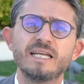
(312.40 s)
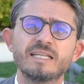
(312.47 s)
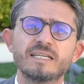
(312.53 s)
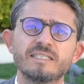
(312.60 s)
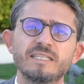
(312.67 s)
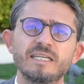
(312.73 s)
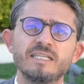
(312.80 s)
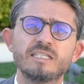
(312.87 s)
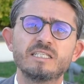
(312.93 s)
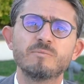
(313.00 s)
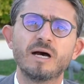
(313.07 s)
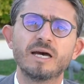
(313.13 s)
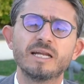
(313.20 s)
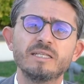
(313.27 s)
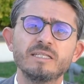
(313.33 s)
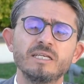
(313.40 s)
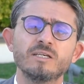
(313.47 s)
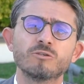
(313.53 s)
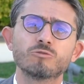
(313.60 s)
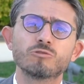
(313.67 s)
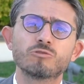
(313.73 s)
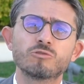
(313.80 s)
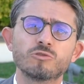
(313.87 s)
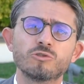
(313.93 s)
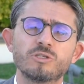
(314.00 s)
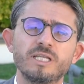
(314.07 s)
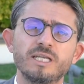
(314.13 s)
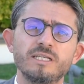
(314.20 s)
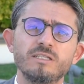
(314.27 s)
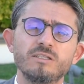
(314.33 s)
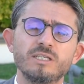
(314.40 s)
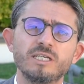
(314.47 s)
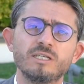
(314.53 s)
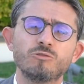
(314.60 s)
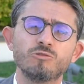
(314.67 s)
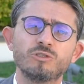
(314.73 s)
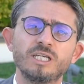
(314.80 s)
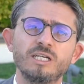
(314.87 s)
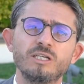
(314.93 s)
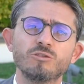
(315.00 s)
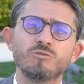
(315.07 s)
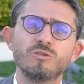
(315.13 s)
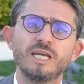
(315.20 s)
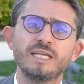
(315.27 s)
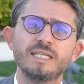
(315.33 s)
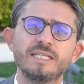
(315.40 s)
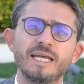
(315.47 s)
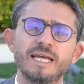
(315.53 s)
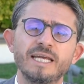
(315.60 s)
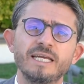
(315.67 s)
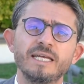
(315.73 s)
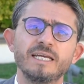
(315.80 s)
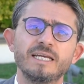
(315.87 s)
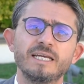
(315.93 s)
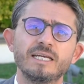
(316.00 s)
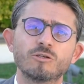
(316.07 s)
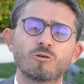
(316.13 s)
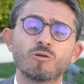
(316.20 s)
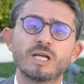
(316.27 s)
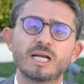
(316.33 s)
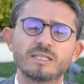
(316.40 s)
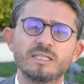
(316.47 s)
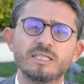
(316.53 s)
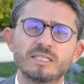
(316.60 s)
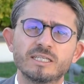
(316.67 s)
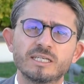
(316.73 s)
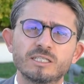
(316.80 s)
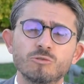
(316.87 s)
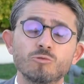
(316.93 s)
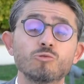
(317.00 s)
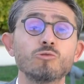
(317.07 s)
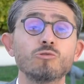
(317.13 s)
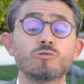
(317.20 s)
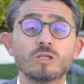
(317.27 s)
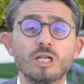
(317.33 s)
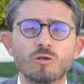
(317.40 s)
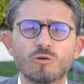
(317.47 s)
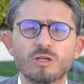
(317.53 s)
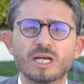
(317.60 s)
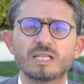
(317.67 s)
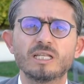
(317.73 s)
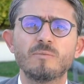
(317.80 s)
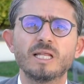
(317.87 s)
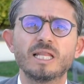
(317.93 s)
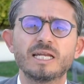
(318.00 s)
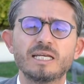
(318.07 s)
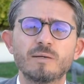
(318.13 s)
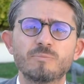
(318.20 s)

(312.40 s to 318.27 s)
aylarından itibaren Rus turistlerin Türkiye'nin güneyinde konakladıklarını, uzun süreli konaklamalar